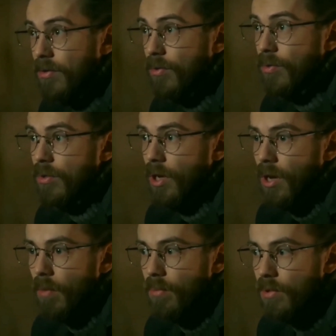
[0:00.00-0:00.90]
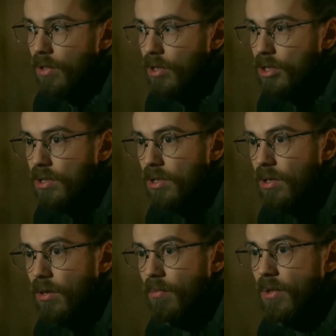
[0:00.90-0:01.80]
Ну да, иначе
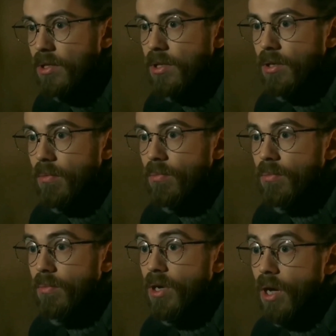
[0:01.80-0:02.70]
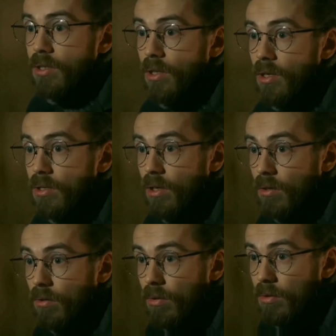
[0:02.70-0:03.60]
если, если мы, остатки
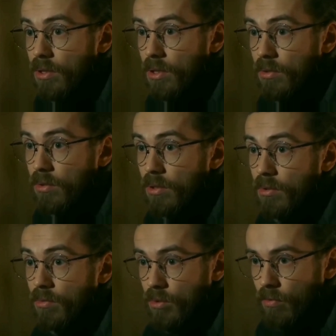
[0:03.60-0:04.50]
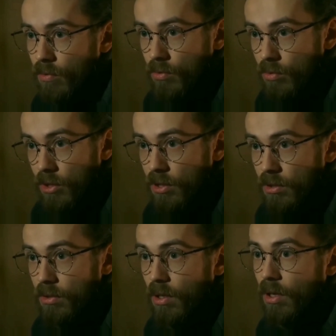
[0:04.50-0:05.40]
тех, кто здесь уже ну, живет всю
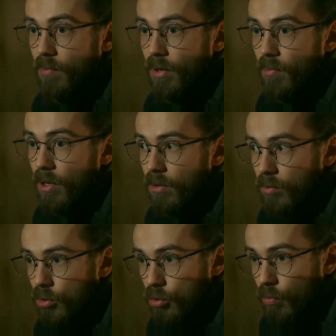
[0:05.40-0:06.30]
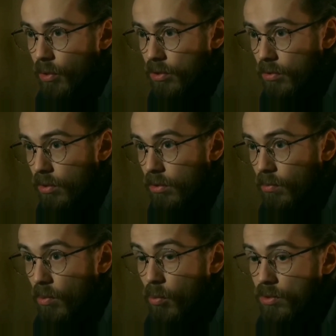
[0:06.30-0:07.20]
жизнь, да, и понимает немножко, что
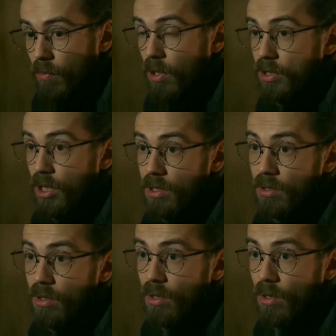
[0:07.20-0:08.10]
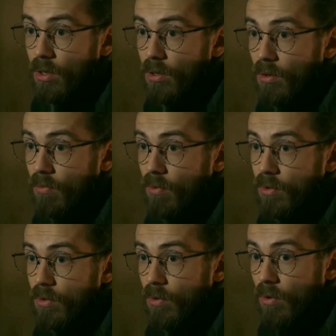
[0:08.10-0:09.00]
происходит, мы будем молчать,
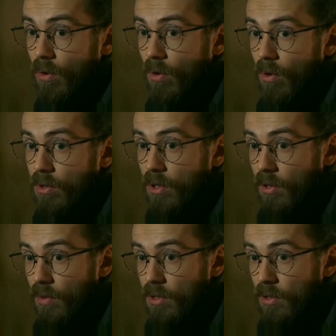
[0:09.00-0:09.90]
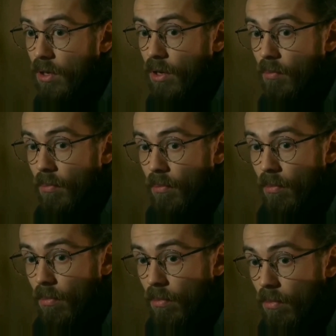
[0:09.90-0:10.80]
вот, то, соответственно,
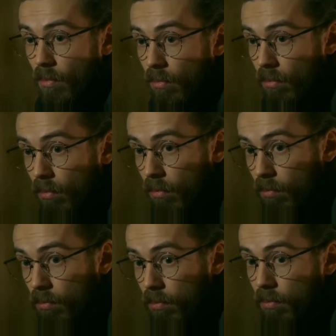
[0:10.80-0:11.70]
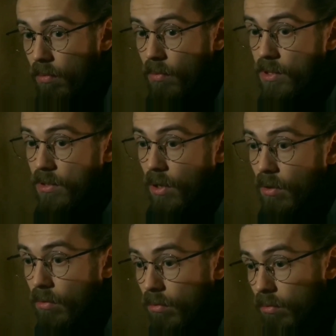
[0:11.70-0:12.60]
не
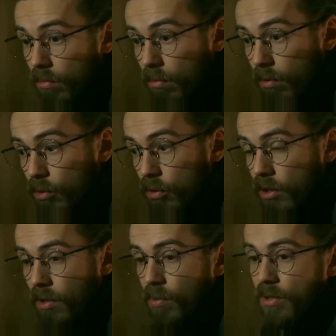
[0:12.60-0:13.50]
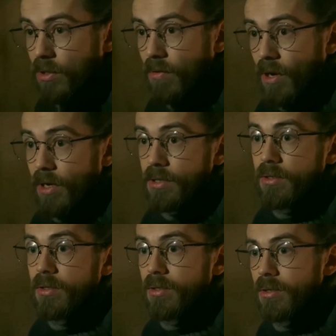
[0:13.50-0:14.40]
знаю, кто тогда будет
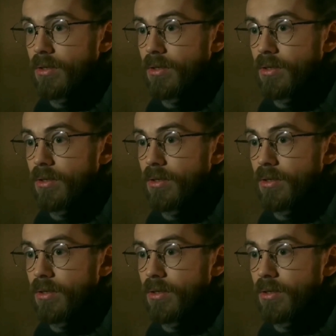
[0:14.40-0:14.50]
говорить.